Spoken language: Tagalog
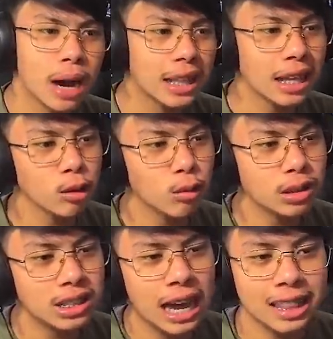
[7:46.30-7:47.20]
nyo, baka
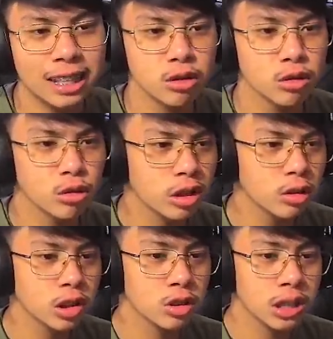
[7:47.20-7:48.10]
naiwan si ate nyo
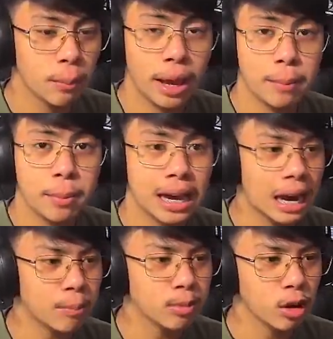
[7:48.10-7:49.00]
Unicus do sa baby
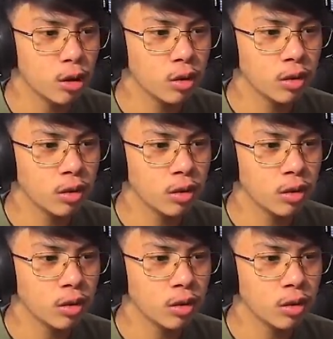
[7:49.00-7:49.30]
crop, no?